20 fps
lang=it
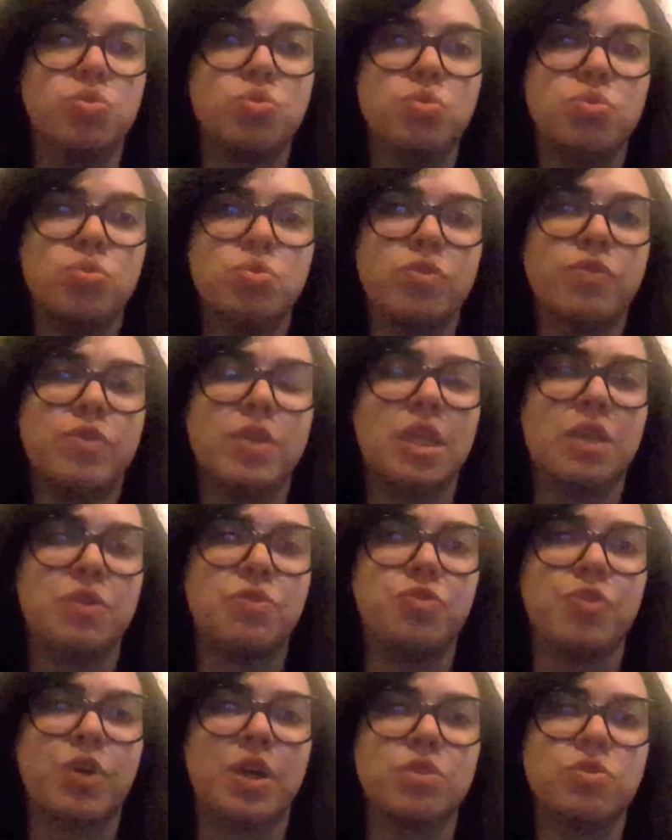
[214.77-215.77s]
tutto viene
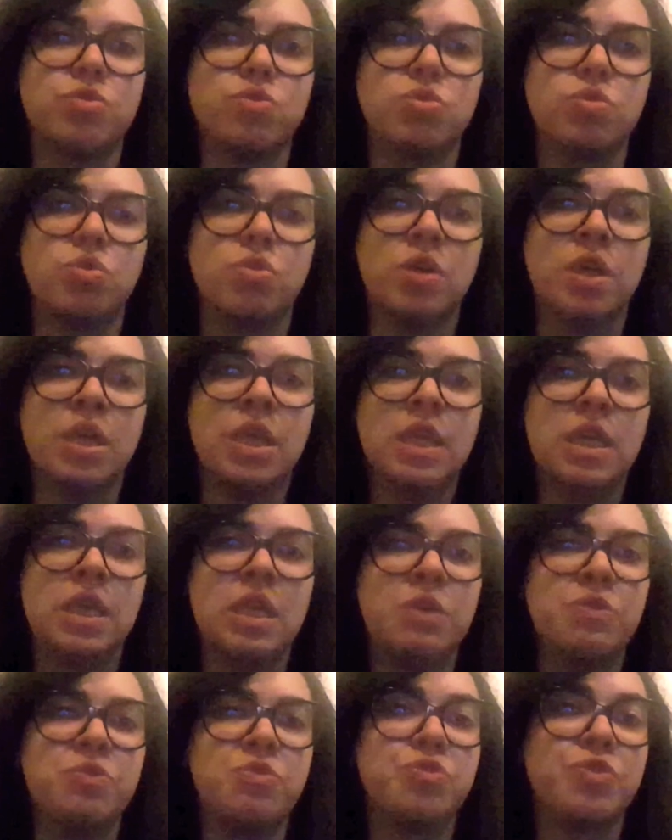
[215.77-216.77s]
fatto
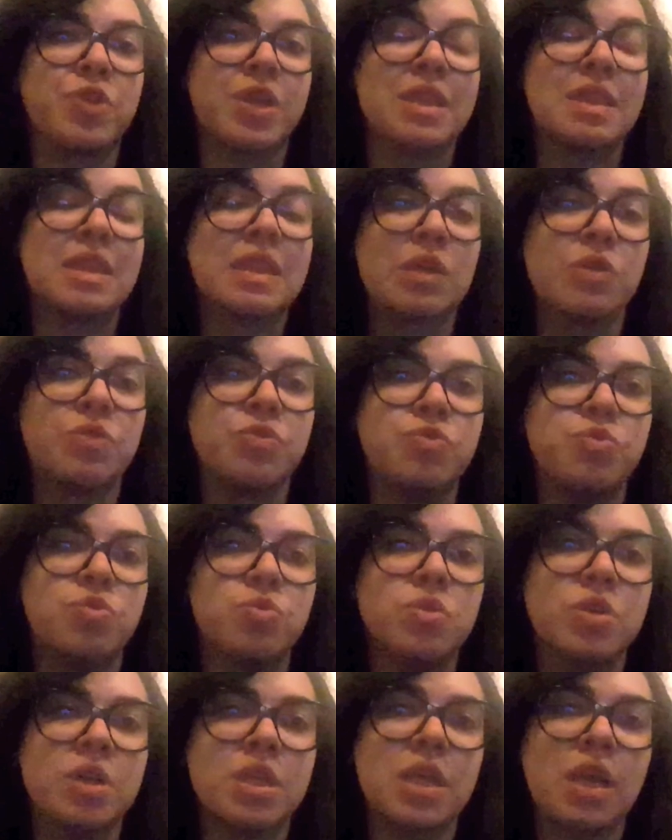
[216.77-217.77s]
in fretta e
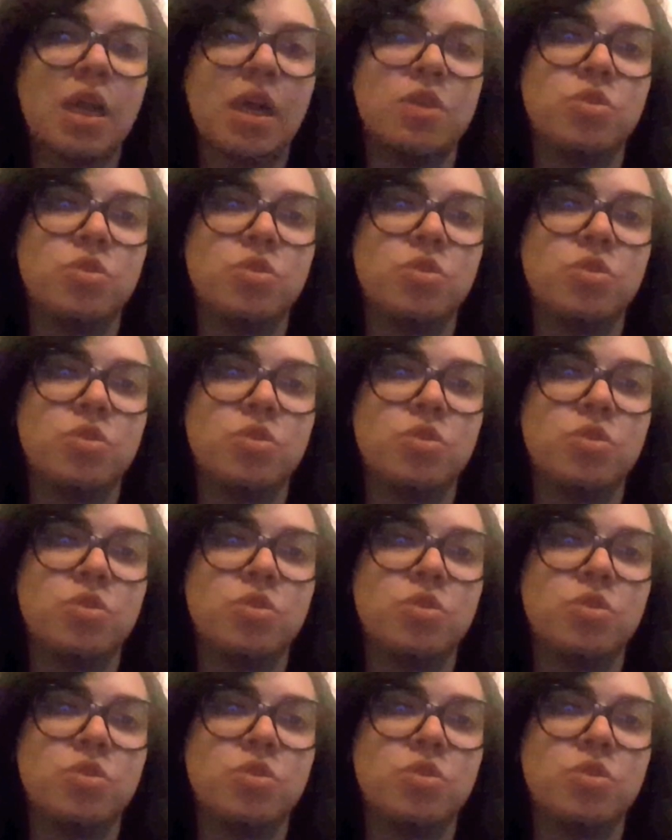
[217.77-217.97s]
furia